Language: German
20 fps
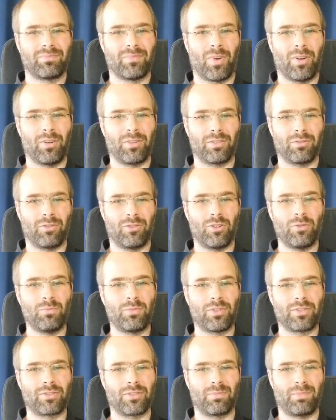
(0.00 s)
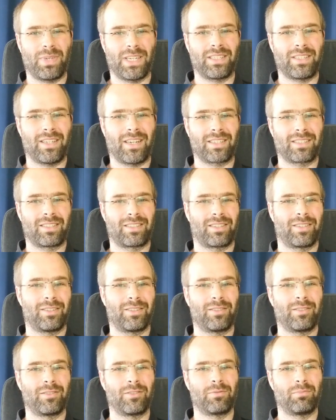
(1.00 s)
Und Olympus und Pentax,
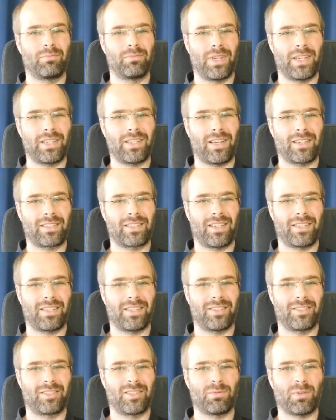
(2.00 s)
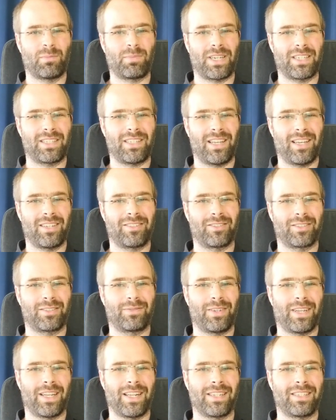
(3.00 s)
Pentax hatte ein super
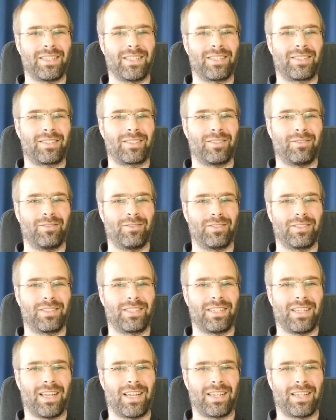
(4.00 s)
Preis-Leistungs-Verhältnis und sie